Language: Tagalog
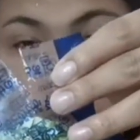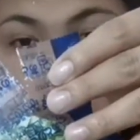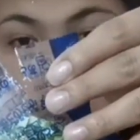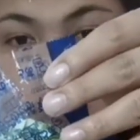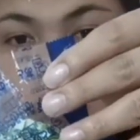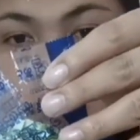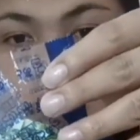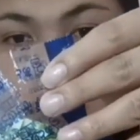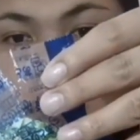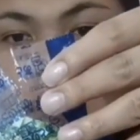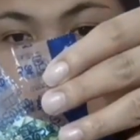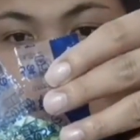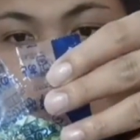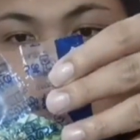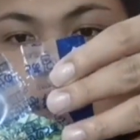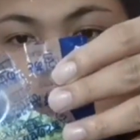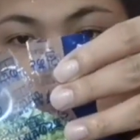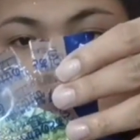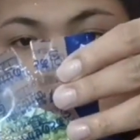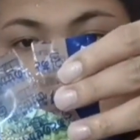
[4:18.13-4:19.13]
onion, ano,
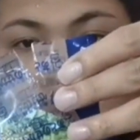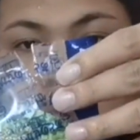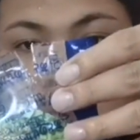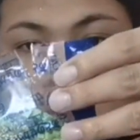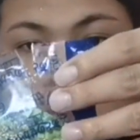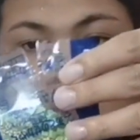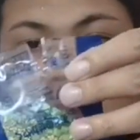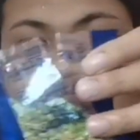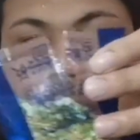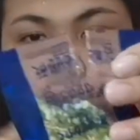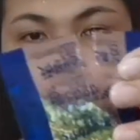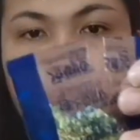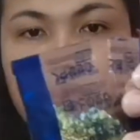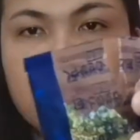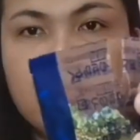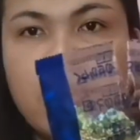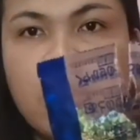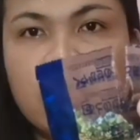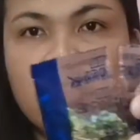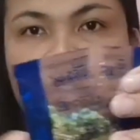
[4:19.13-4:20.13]
kineme.
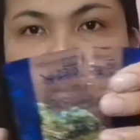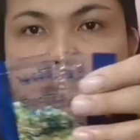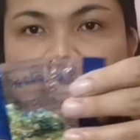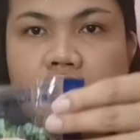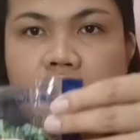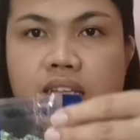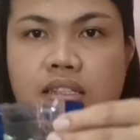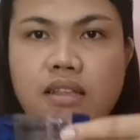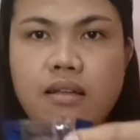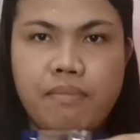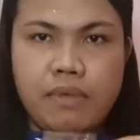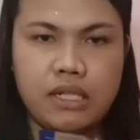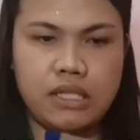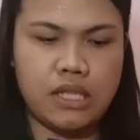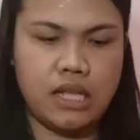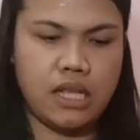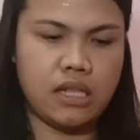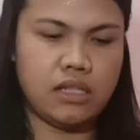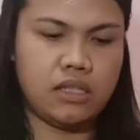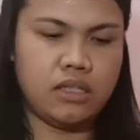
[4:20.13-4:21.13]
Tapos meron siyang sesame
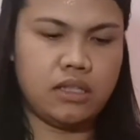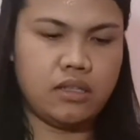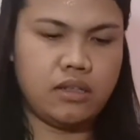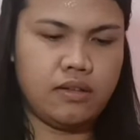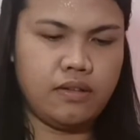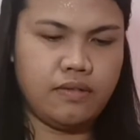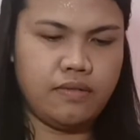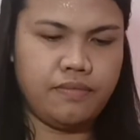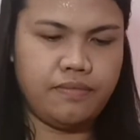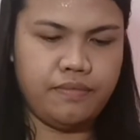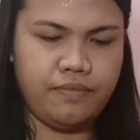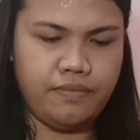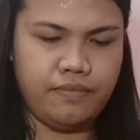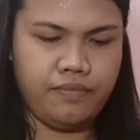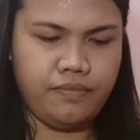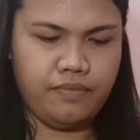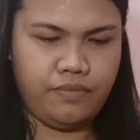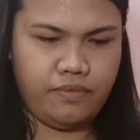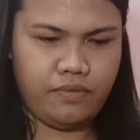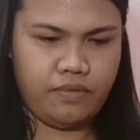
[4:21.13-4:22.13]
seeds.
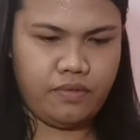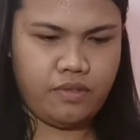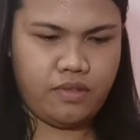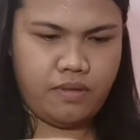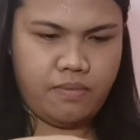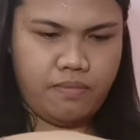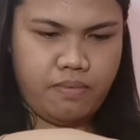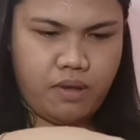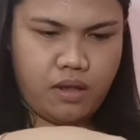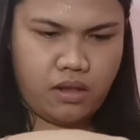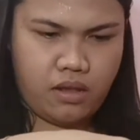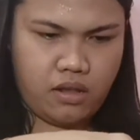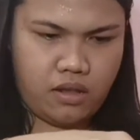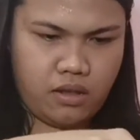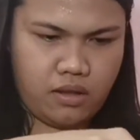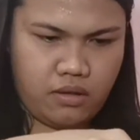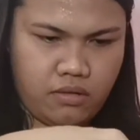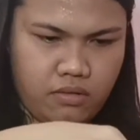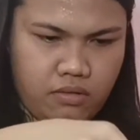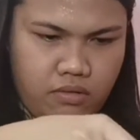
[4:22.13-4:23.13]
Diba?
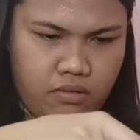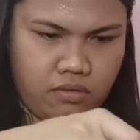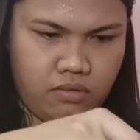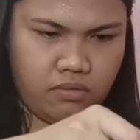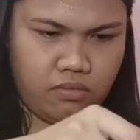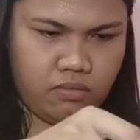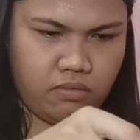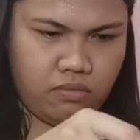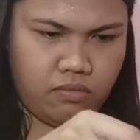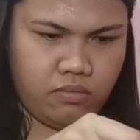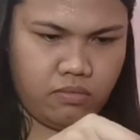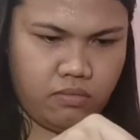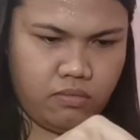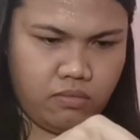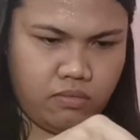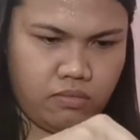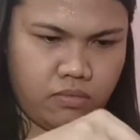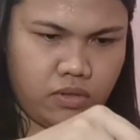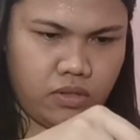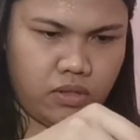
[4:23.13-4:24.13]

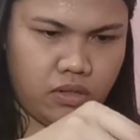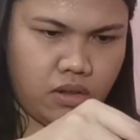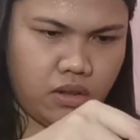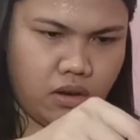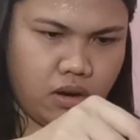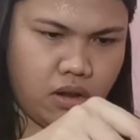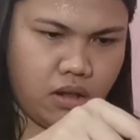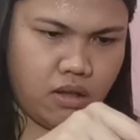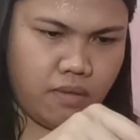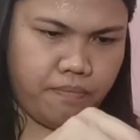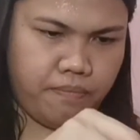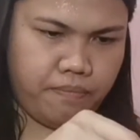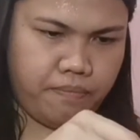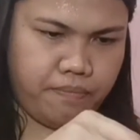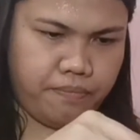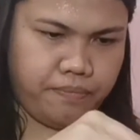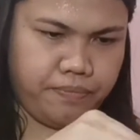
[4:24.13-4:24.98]
Sarap.